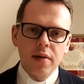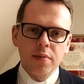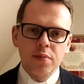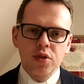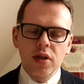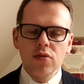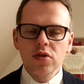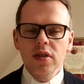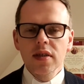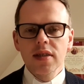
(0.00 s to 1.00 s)

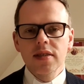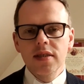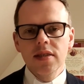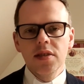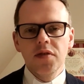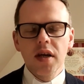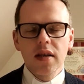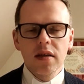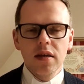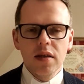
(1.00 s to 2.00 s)
przeróżnych decyzji
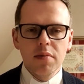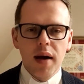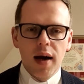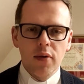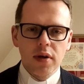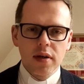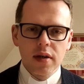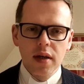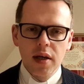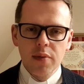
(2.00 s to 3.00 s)
wielkich i małych,
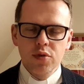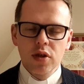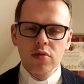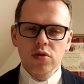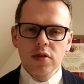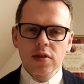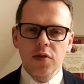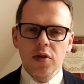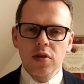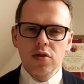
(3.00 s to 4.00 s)
przeróżnych
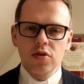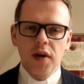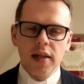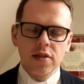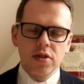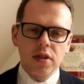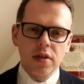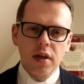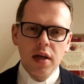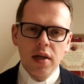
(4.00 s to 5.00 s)
swoich
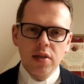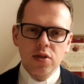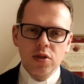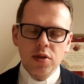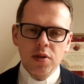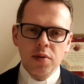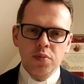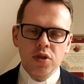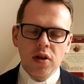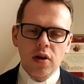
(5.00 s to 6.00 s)
doświadczeń, czy
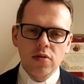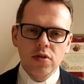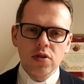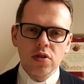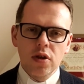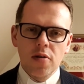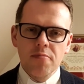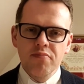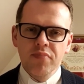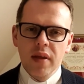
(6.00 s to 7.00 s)
przechodzisz to
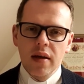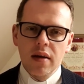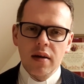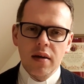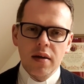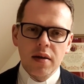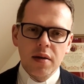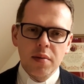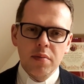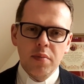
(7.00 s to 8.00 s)
E,
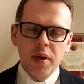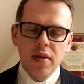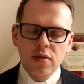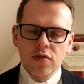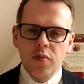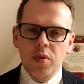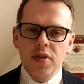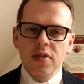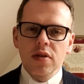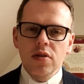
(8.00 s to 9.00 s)
będąc w
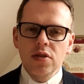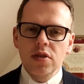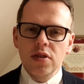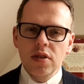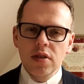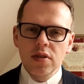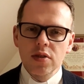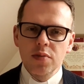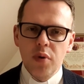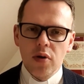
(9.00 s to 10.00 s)
bliskości
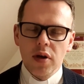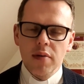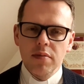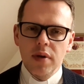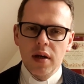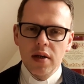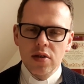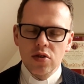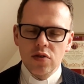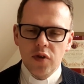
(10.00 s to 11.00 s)
z Bogiem.
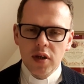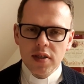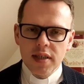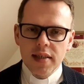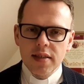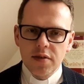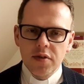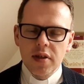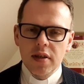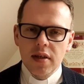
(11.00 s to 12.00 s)
Czy Twoje serce
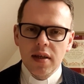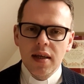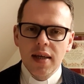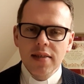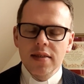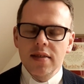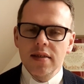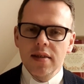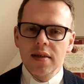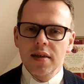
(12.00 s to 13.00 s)
wtedy jest
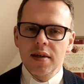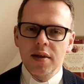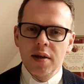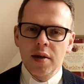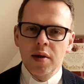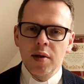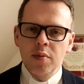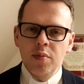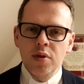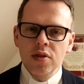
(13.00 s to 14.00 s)

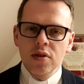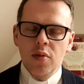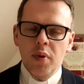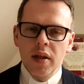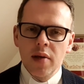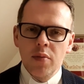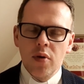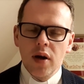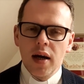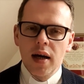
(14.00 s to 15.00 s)
e, blisko Pana
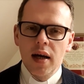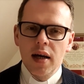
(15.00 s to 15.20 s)
Boga? E,